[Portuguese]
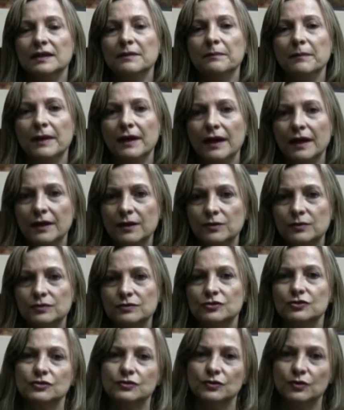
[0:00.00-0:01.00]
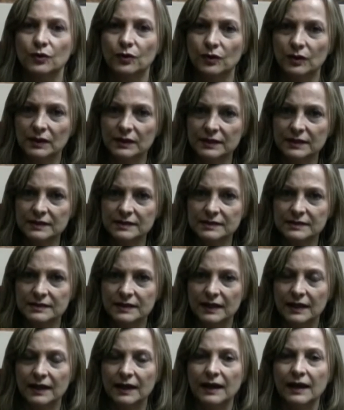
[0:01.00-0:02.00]
e meio de dólares
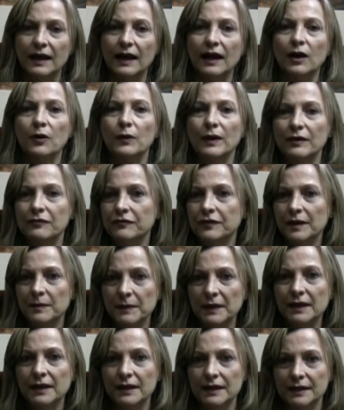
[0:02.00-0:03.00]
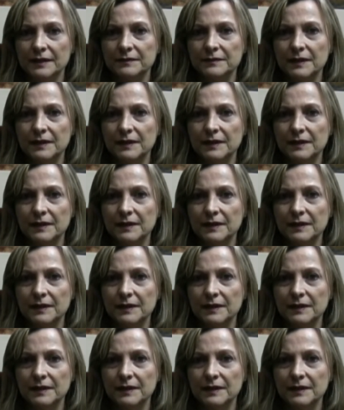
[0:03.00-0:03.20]
ao FMI,